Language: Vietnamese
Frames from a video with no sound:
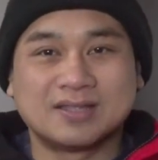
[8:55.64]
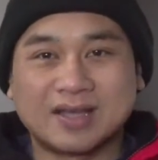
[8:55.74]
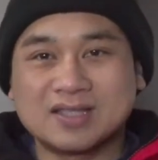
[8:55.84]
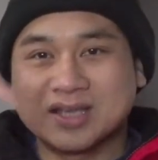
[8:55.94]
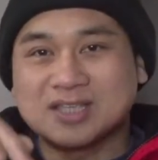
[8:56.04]

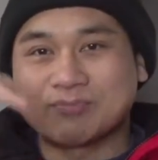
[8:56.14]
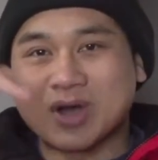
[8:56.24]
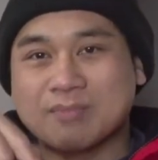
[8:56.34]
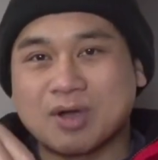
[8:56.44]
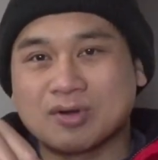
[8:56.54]
Nhấn chữ
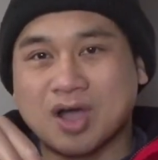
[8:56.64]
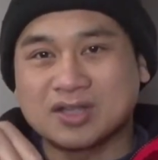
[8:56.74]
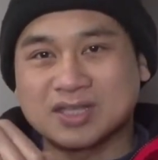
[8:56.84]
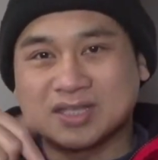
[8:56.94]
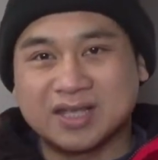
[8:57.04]
subscribe màu
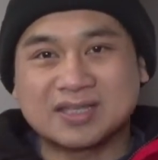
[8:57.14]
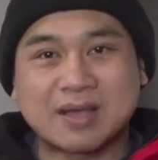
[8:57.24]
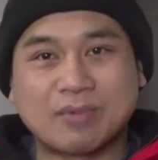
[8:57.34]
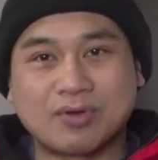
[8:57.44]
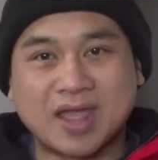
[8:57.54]
đỏ sẽ chuyển
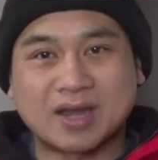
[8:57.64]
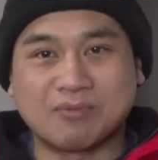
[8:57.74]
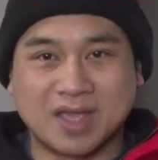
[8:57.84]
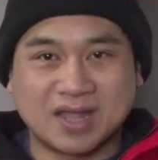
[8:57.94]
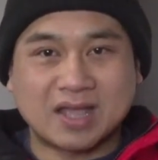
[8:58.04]
sang màu đen
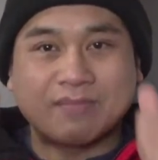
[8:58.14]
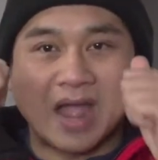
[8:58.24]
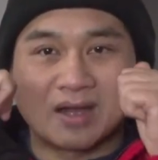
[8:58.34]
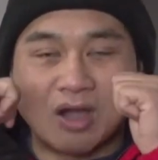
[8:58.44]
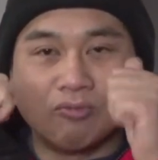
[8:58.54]
đồng nghĩa là các
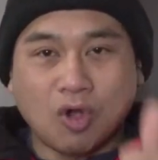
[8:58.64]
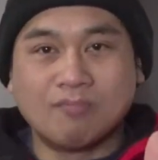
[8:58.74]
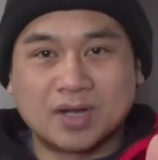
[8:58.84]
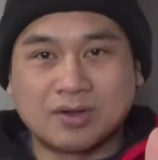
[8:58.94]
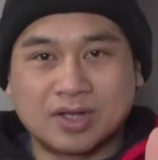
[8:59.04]
bạn đã ủng
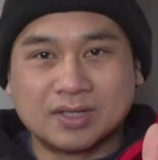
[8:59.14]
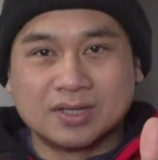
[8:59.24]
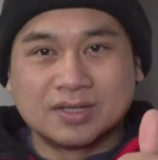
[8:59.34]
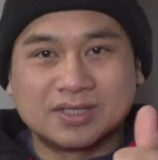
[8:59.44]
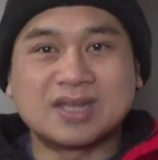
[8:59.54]
hộ mình rồi.
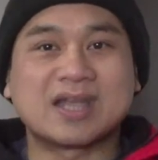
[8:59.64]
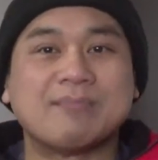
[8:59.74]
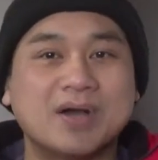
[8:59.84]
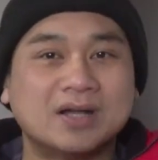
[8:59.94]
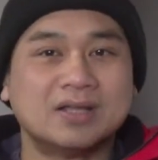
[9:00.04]
Xin
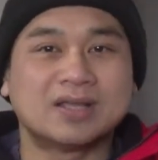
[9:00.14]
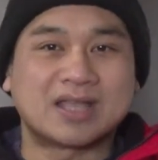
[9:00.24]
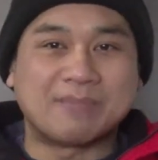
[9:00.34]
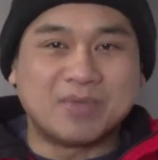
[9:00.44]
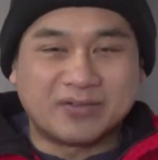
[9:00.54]
cảm ơn,
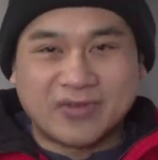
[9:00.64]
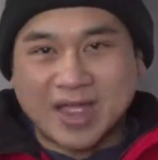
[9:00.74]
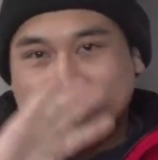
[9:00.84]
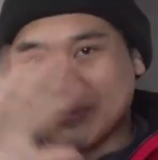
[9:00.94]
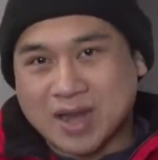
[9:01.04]
tạm biệt và
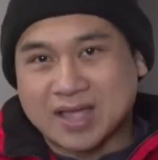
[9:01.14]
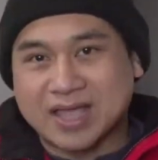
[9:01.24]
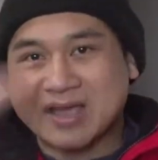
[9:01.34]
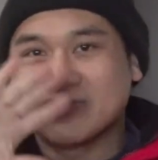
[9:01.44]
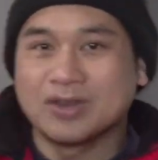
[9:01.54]
hẹn gặp lại
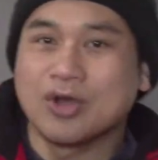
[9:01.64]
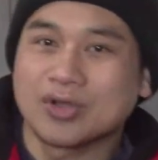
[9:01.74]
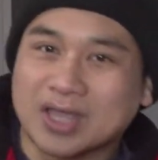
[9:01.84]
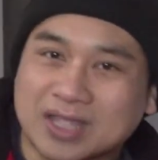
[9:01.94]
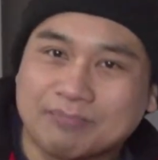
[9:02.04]
các
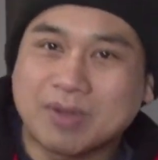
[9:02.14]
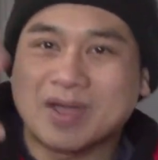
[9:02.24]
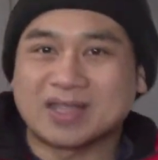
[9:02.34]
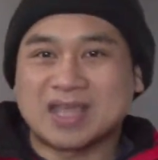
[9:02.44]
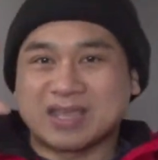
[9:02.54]
video kế tiếp. Bye
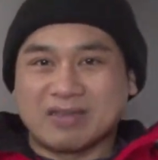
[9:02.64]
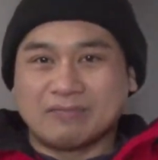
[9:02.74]
bye, thank you